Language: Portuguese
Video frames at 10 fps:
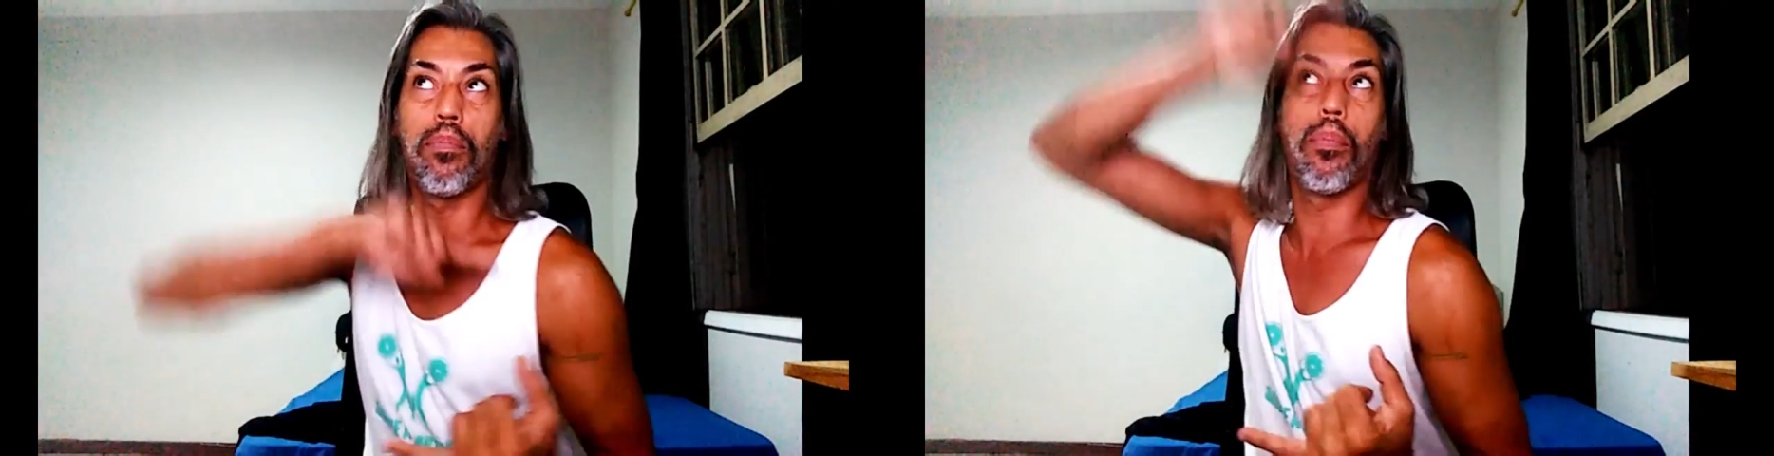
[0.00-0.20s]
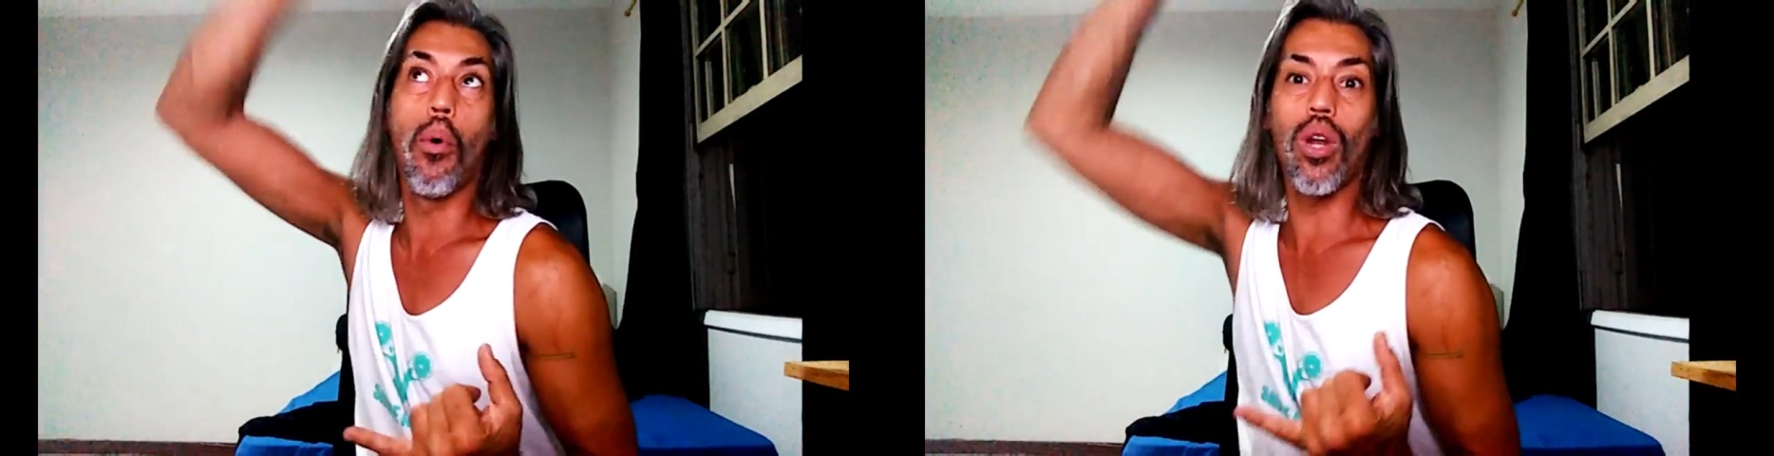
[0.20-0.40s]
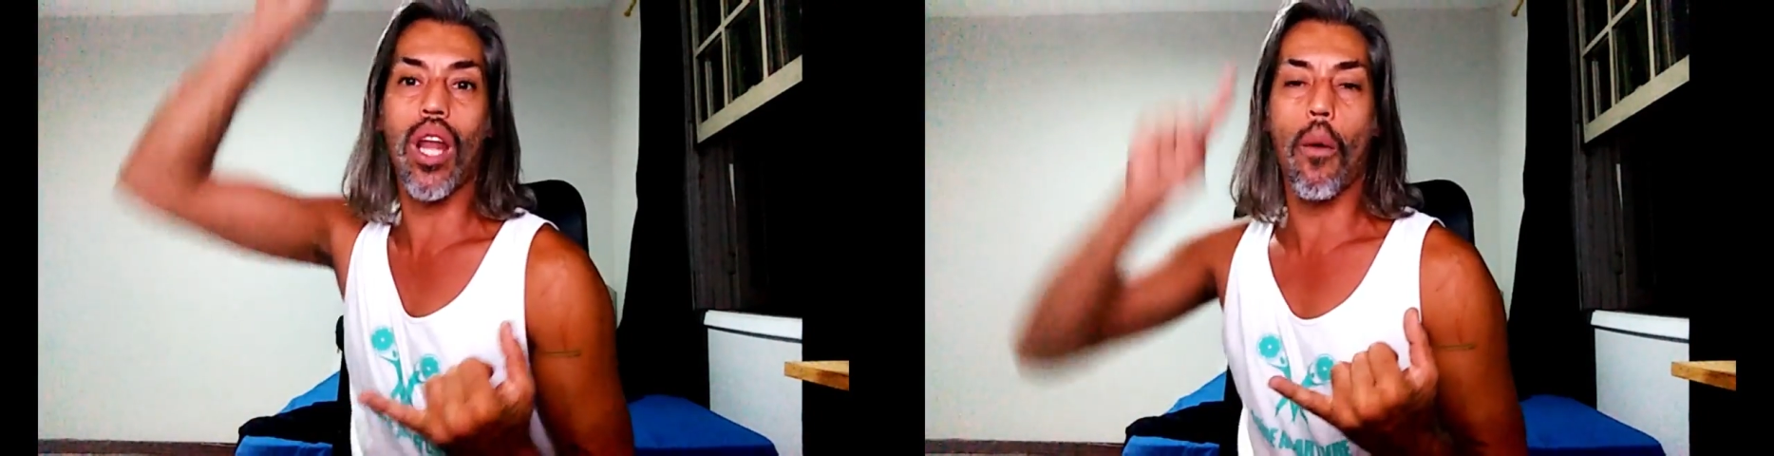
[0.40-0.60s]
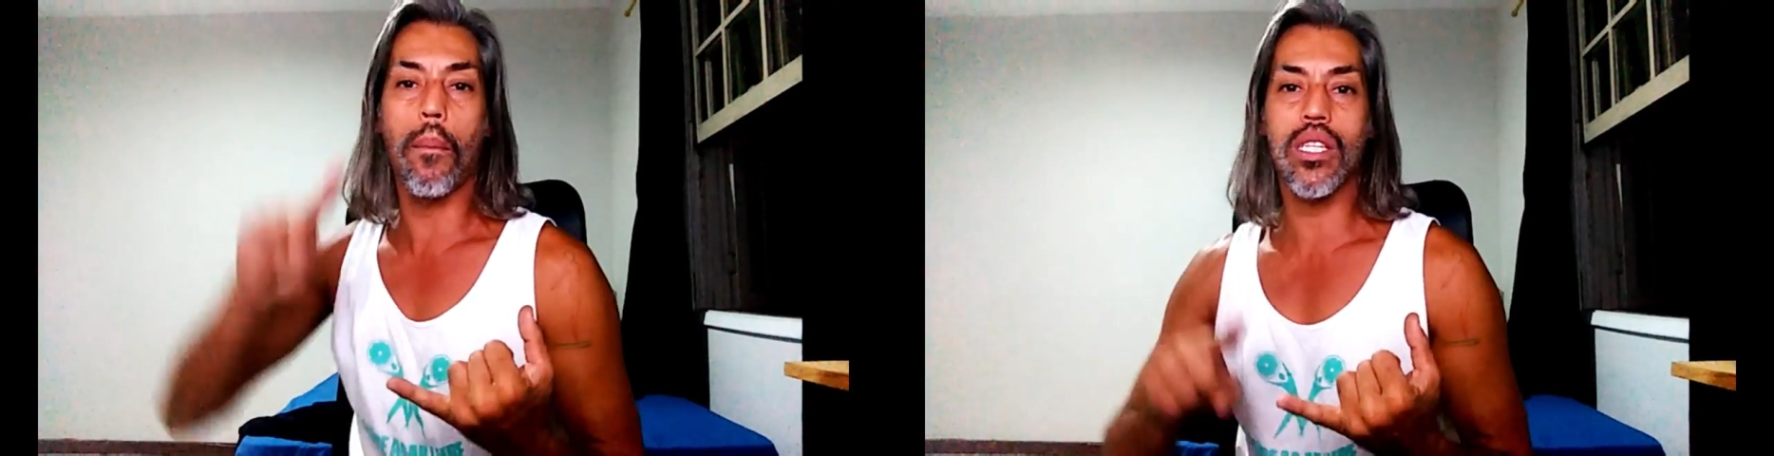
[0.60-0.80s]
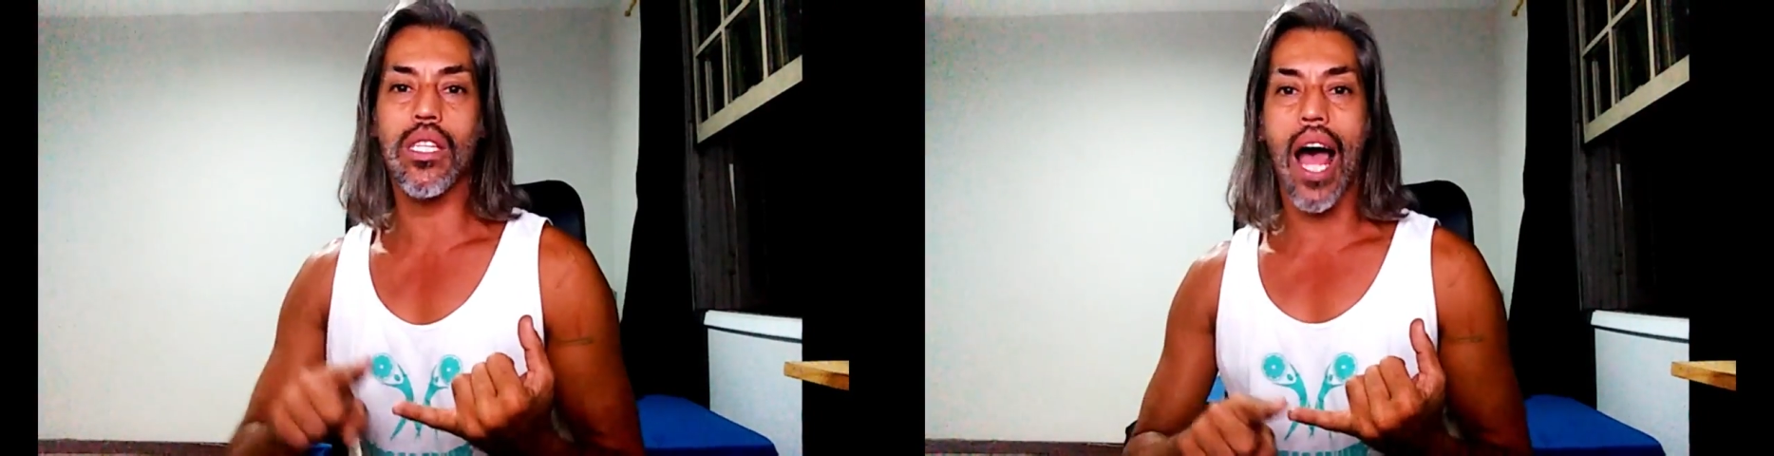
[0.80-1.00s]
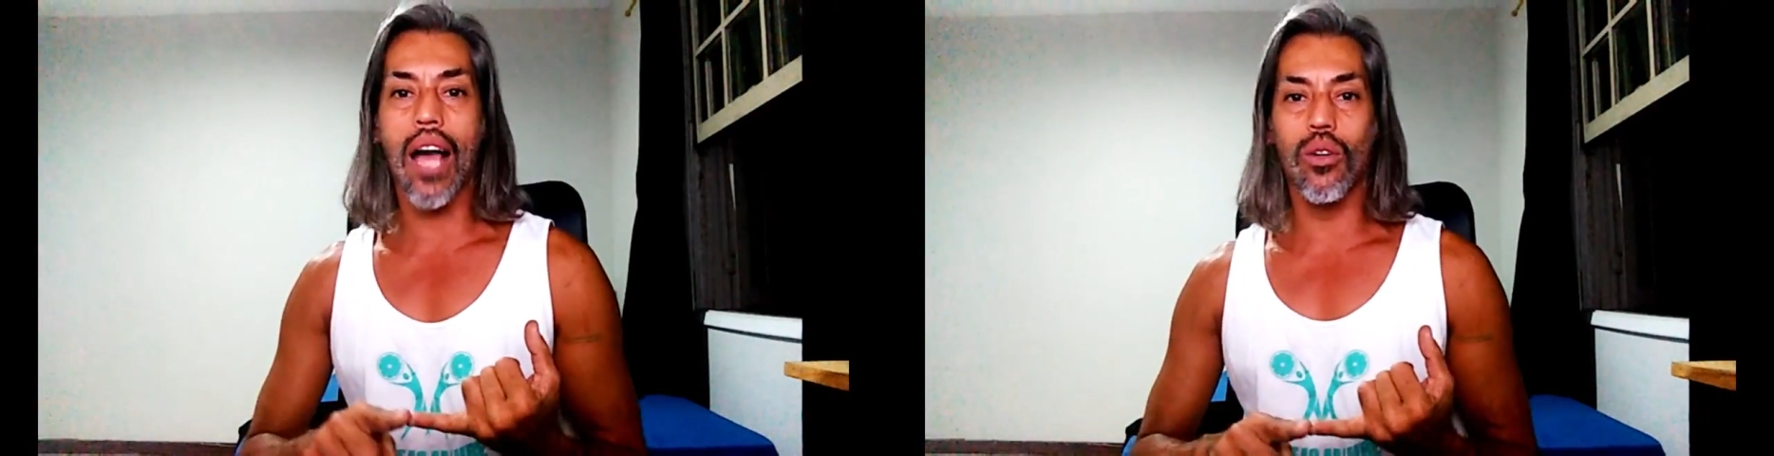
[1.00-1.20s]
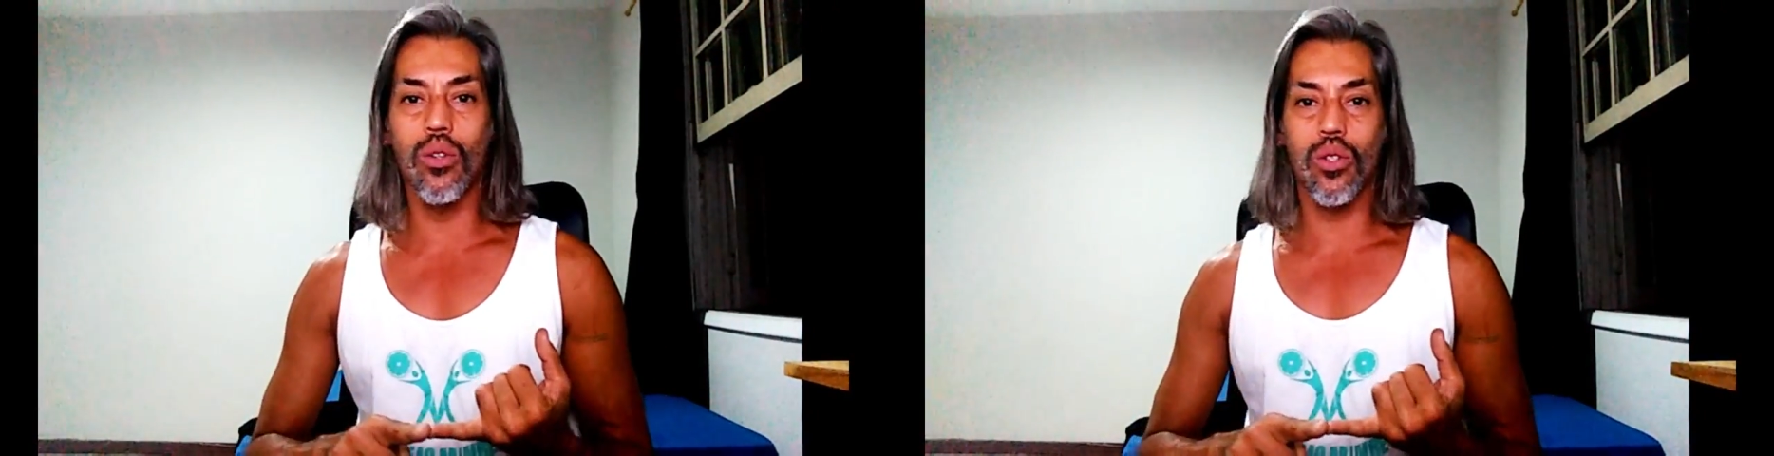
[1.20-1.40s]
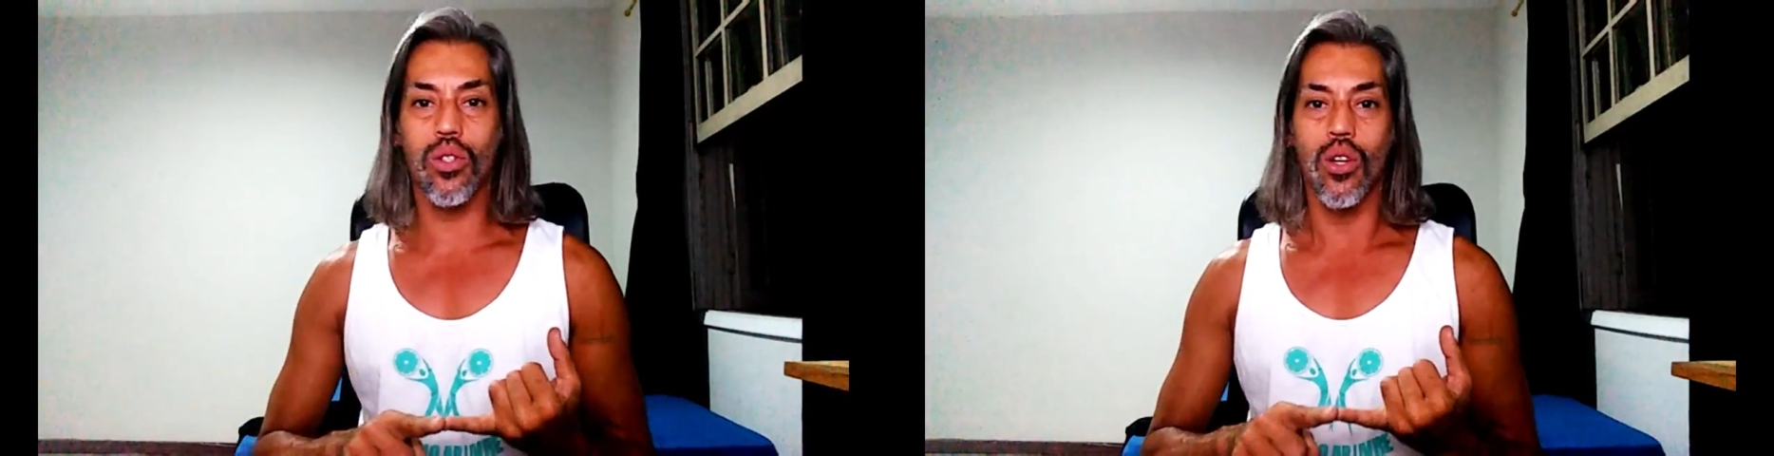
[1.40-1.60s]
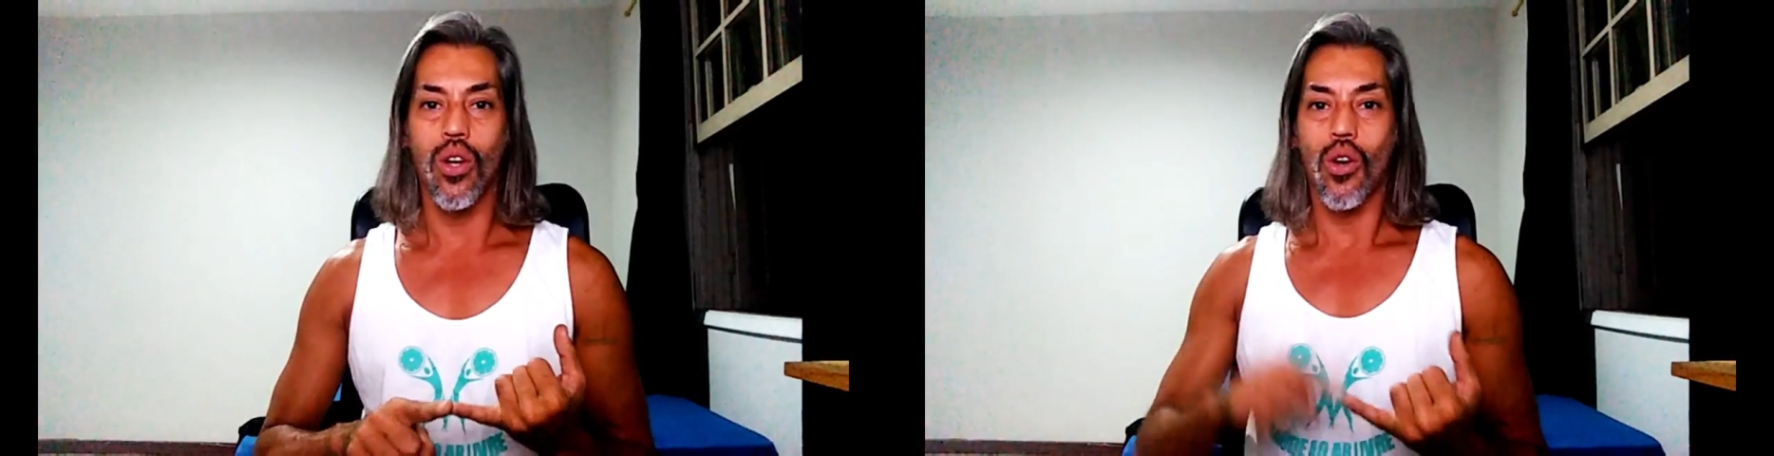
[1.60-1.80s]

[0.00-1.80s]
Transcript: pula obstáculos,